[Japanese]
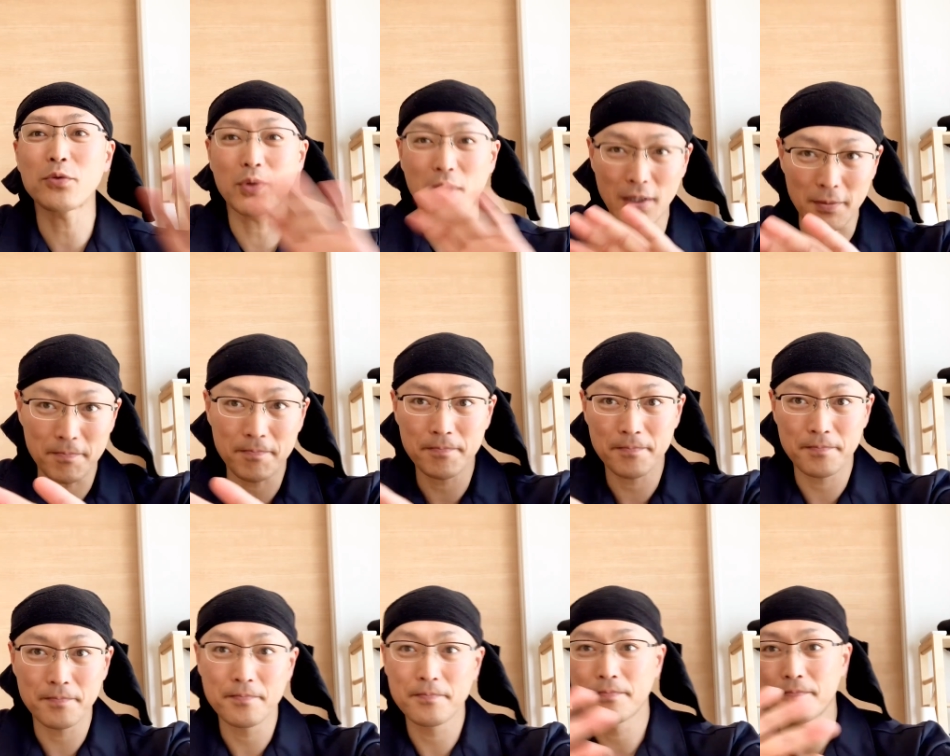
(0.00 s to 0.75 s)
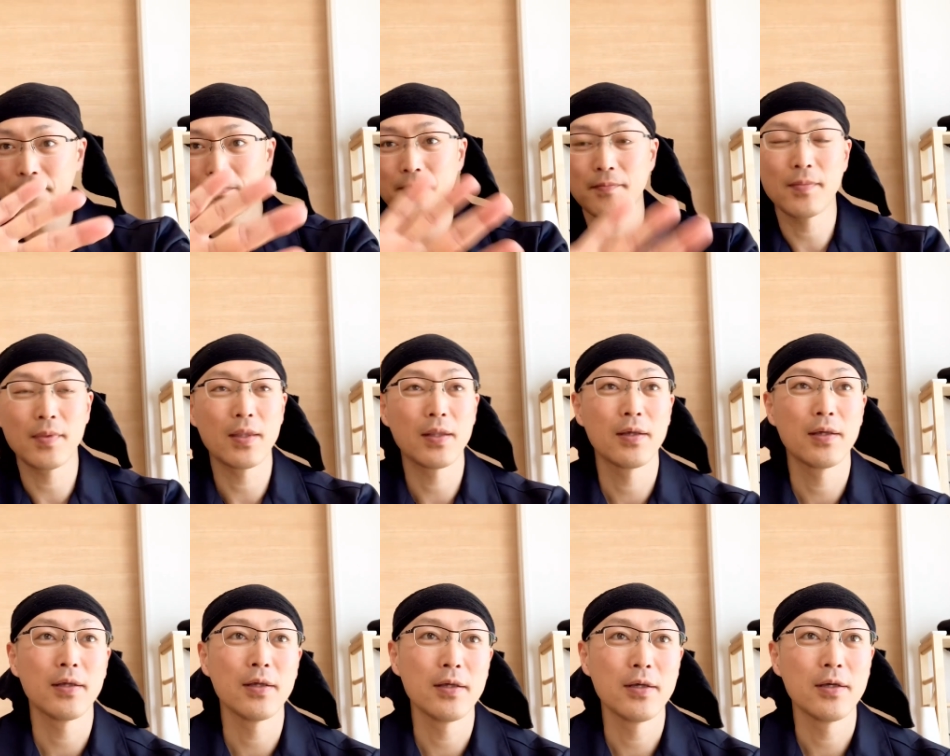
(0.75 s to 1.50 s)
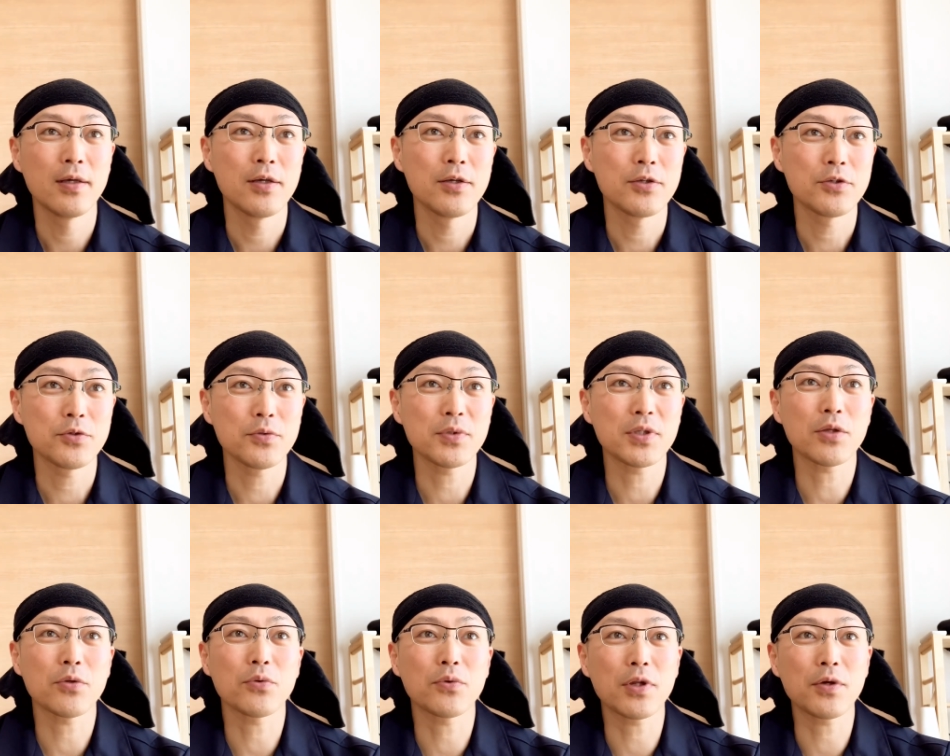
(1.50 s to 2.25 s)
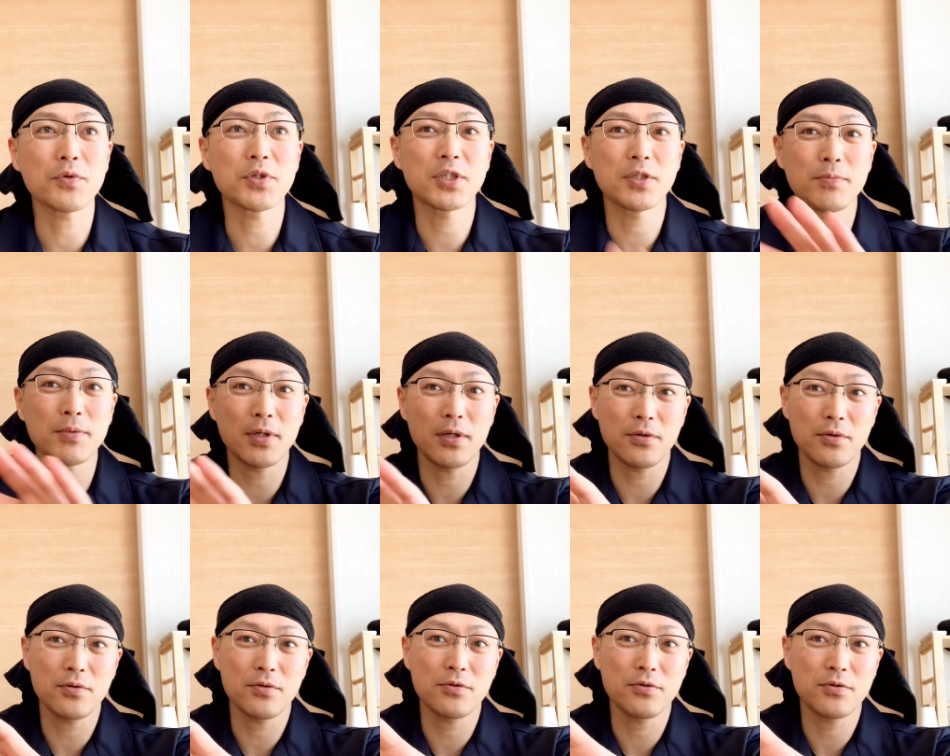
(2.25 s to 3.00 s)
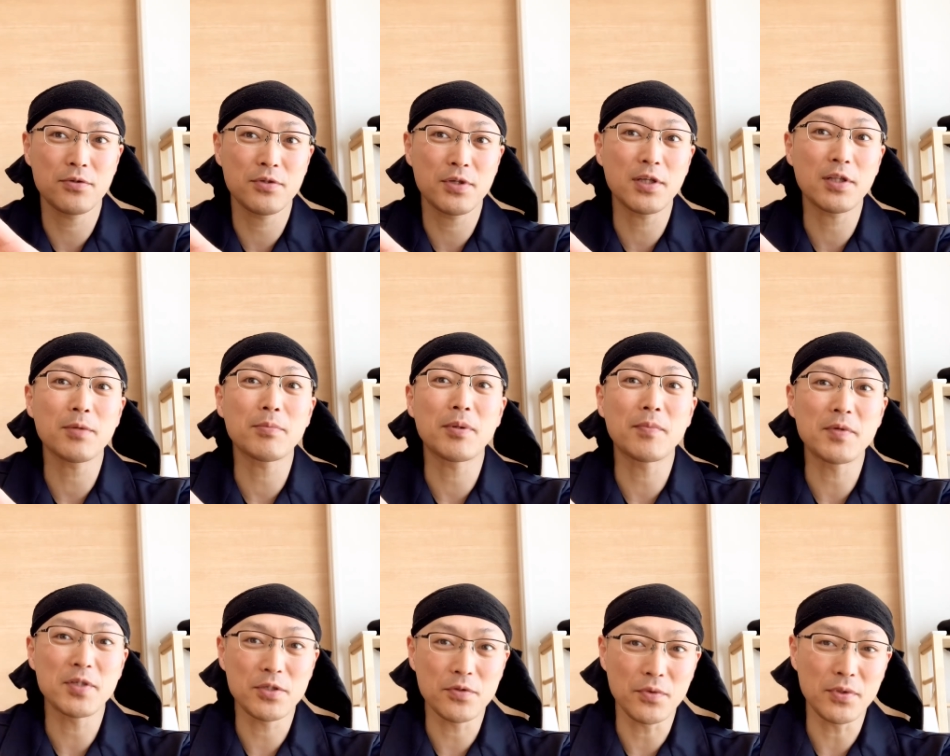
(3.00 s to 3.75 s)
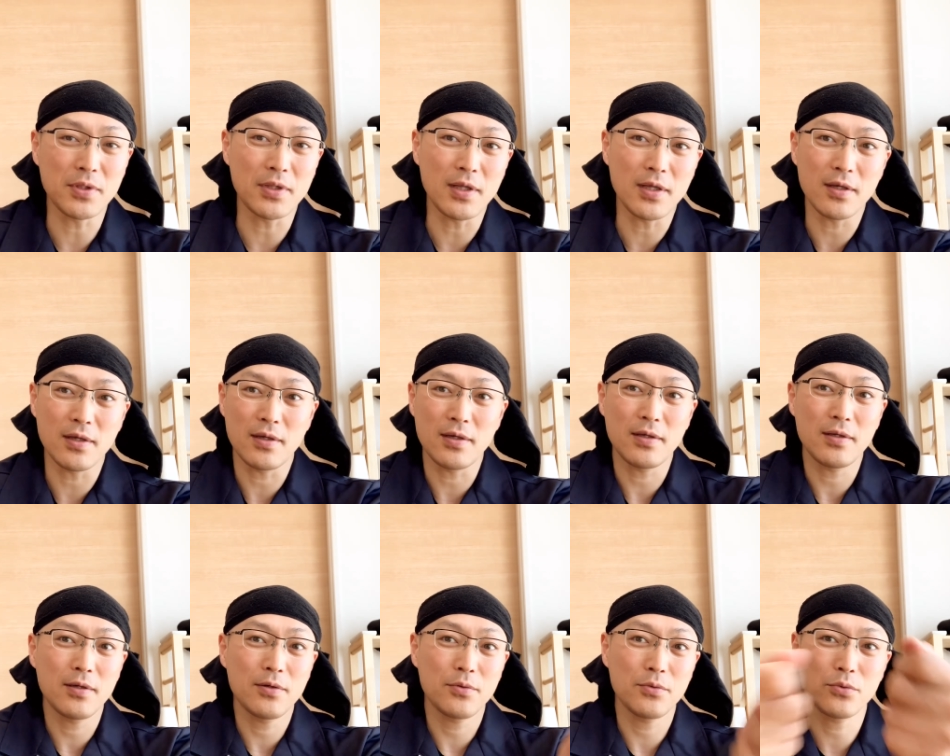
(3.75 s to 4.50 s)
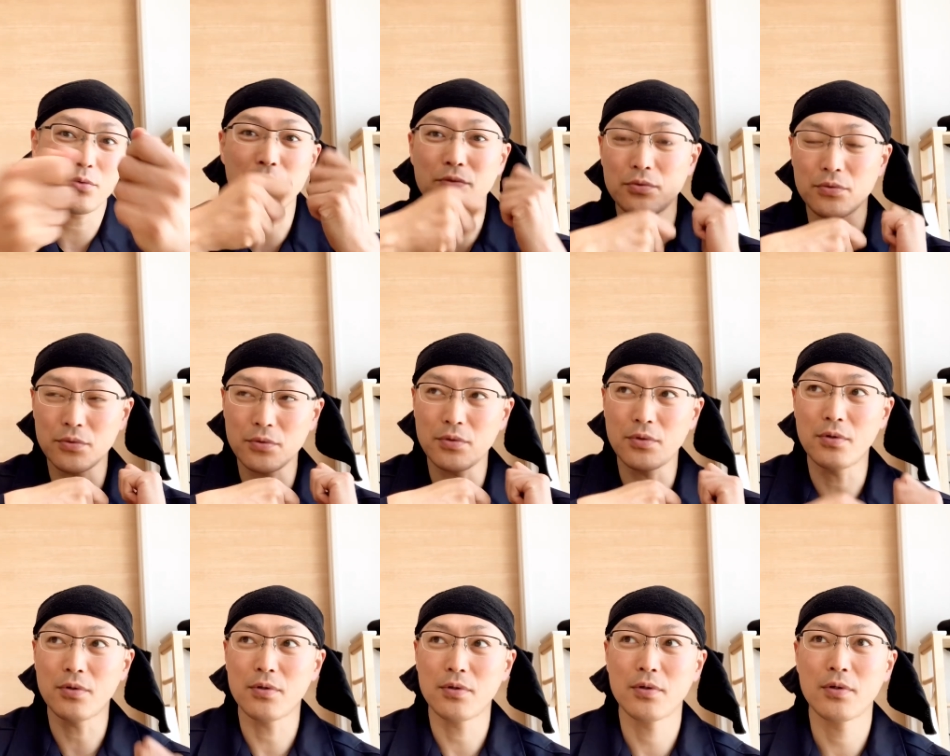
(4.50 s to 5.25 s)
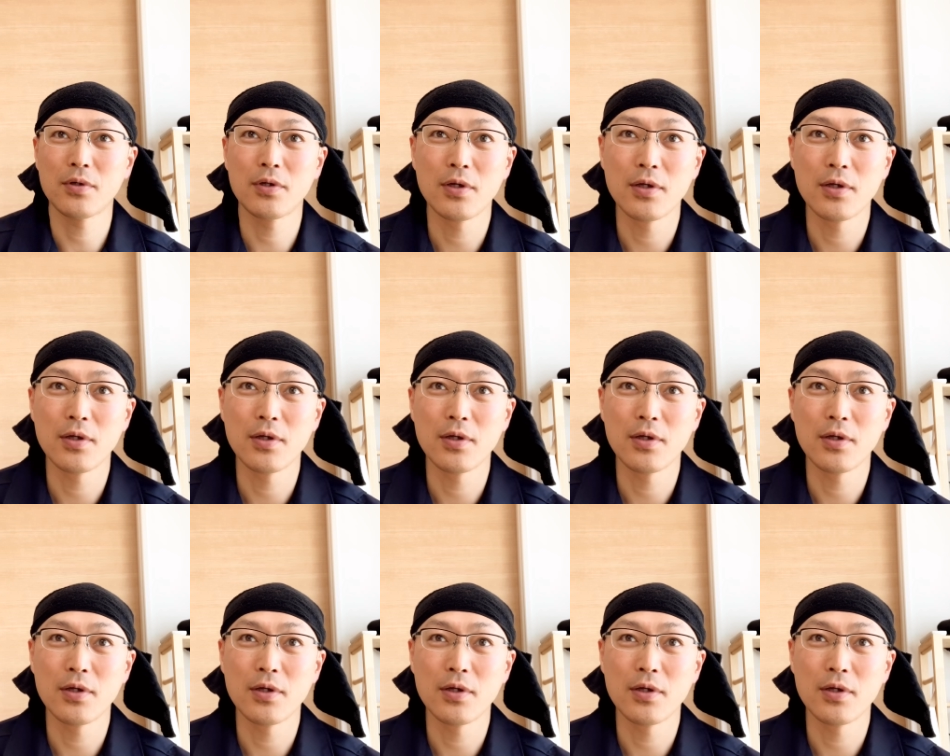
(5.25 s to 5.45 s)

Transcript: とか、そういったトレーをしばらくくっつけたままにしておいて取ると、